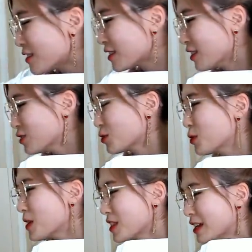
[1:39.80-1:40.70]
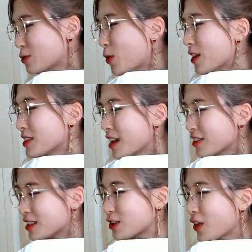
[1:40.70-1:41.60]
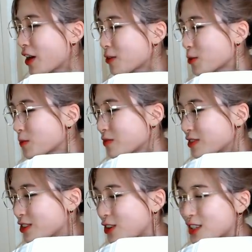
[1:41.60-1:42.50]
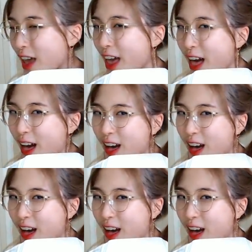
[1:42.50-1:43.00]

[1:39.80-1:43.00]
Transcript: 그래가지고 맨날 좋아하는 애한테 전화하고 나 누구세요? 항상,